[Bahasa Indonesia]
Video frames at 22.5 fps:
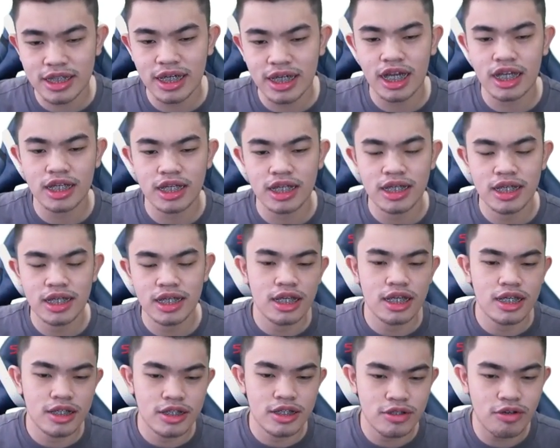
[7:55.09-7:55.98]
Nah,
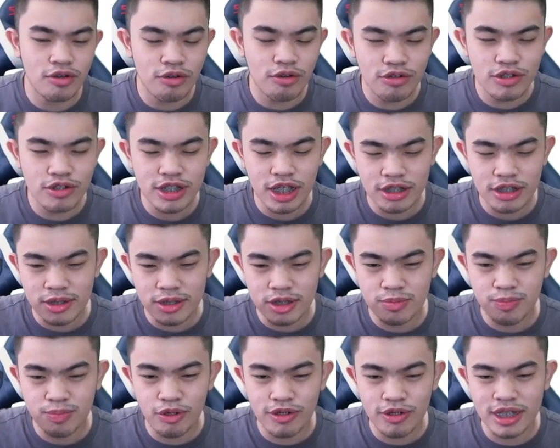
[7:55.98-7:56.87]
tunggu 10
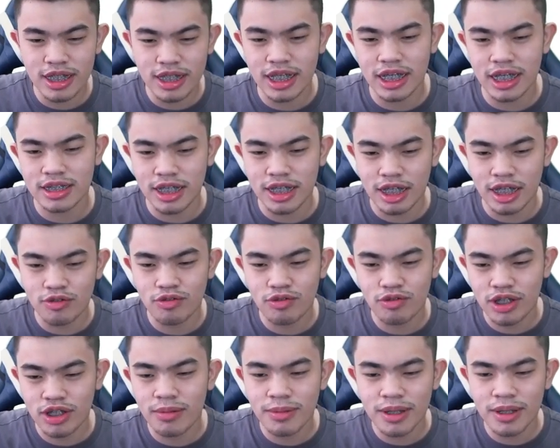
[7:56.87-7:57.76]
detik 1 2
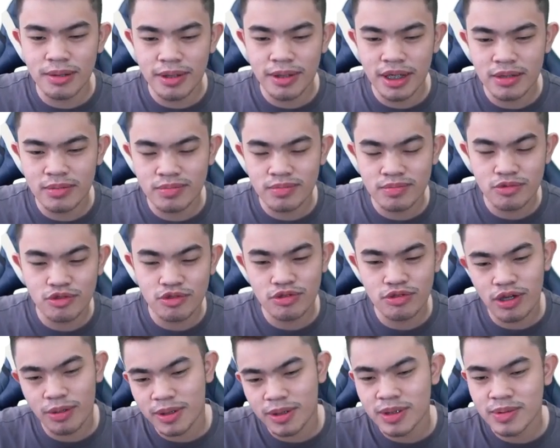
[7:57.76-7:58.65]
3
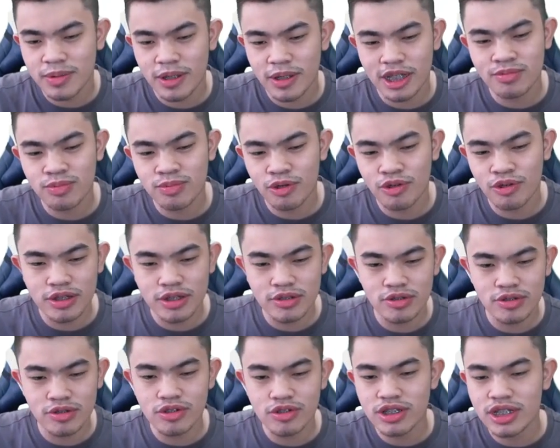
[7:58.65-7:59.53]
4 5 6 7 8 9 10 gitu
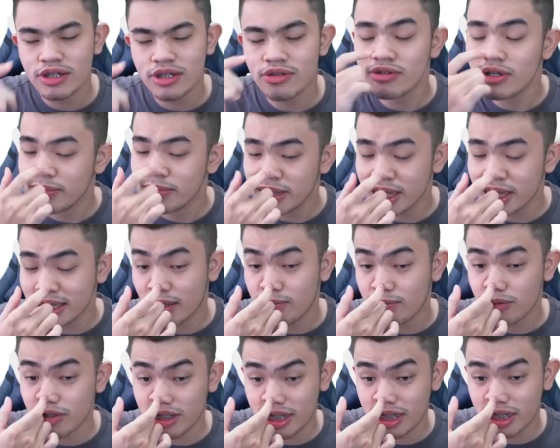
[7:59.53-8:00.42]
terus dia udah bisa
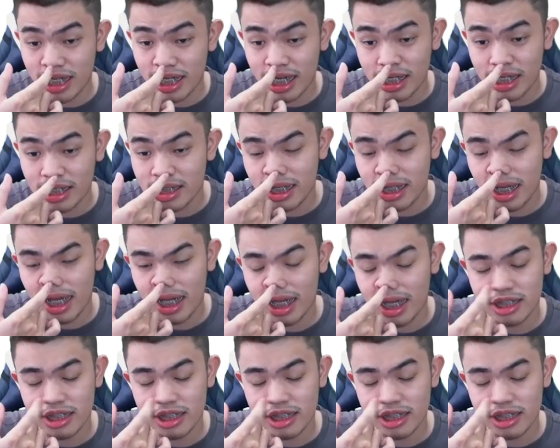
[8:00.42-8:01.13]
nyambut tas lagi alhasil